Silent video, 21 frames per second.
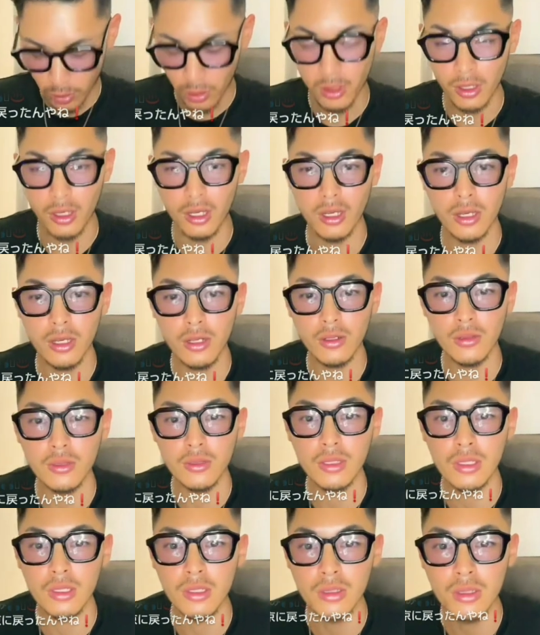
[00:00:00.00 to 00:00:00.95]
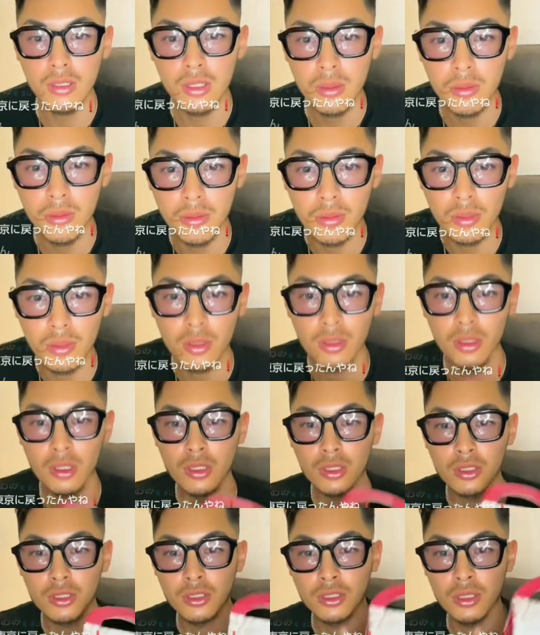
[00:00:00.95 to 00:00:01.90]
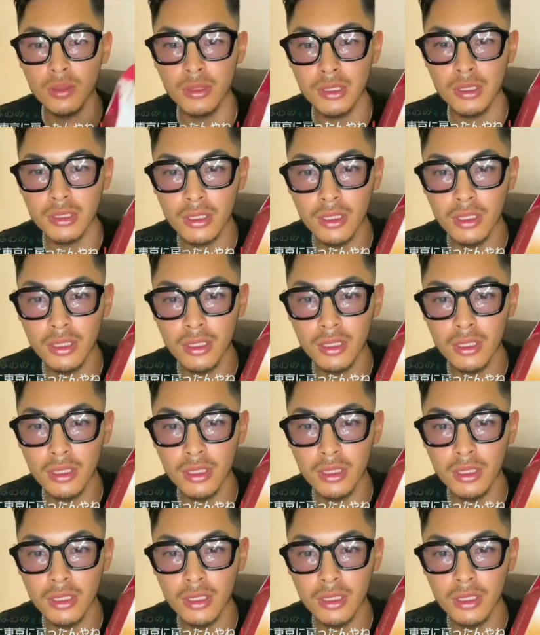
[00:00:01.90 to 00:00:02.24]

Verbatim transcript: これなんやろ何の食べ物知って